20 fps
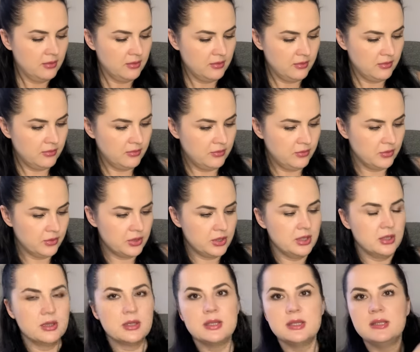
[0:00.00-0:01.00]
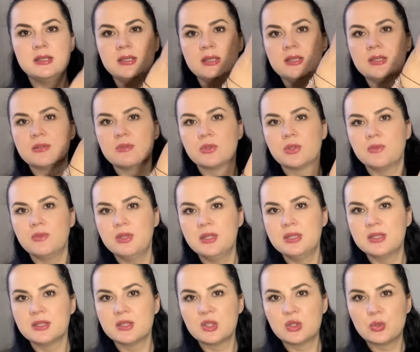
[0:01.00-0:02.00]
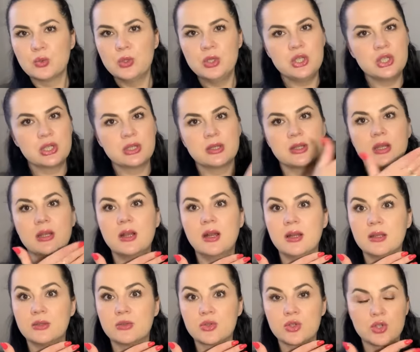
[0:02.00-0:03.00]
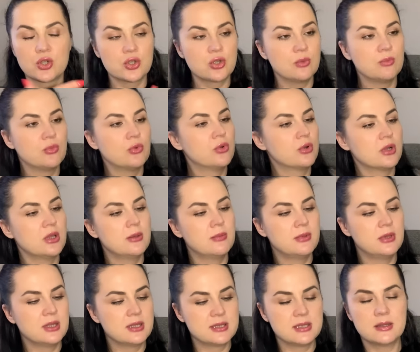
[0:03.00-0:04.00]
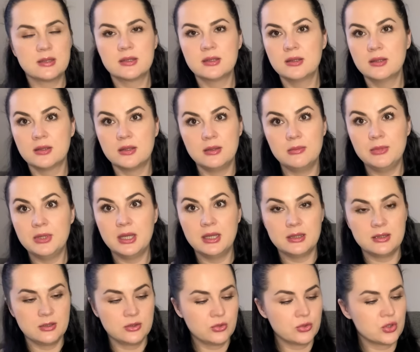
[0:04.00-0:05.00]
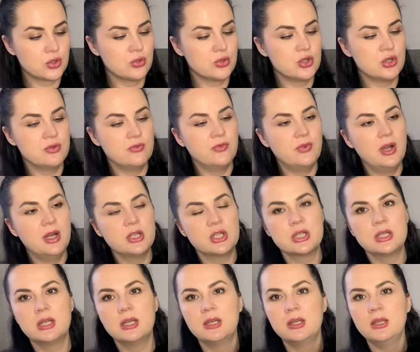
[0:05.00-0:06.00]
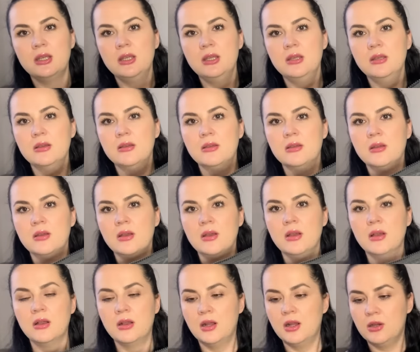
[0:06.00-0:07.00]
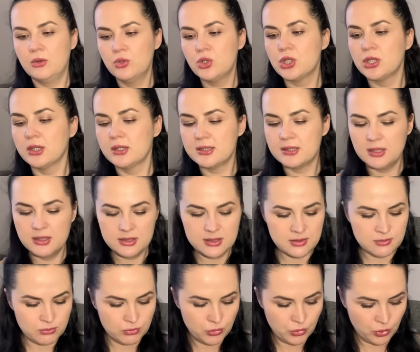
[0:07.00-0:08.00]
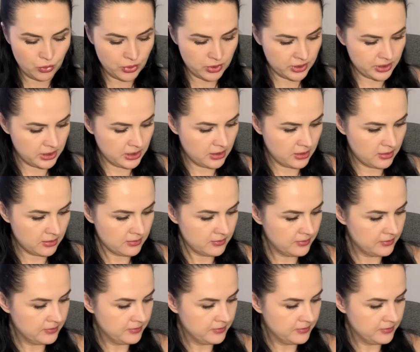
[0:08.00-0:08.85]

Вот, здесь вот, видите, стоечка такая тоже, чтобы горло было закрыто. Для меня это тоже очень важно. И хорошая, кстати, молния.